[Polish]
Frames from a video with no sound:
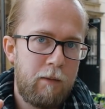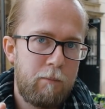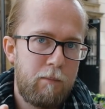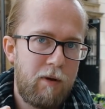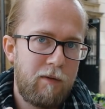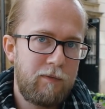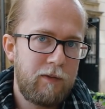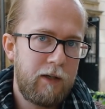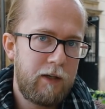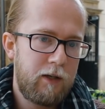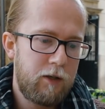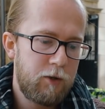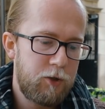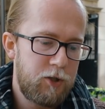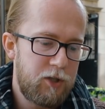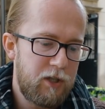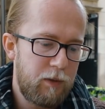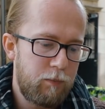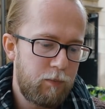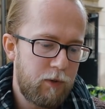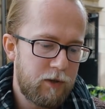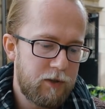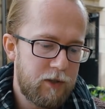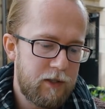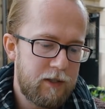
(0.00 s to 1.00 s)
pewna ilość
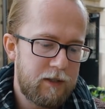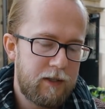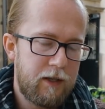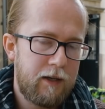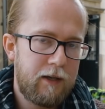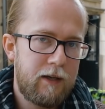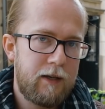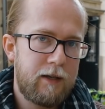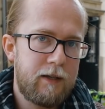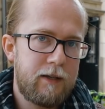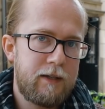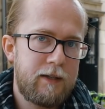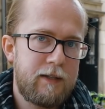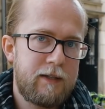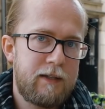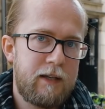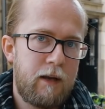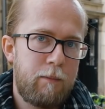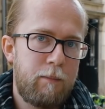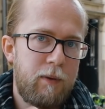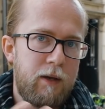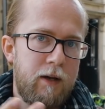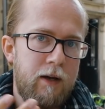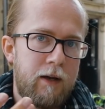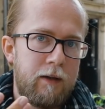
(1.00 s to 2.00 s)
ciepła zostaje
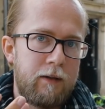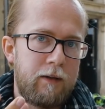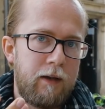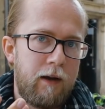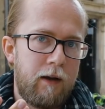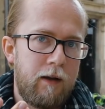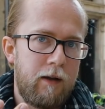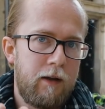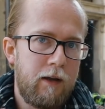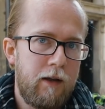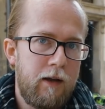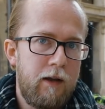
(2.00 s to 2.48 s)
zabrana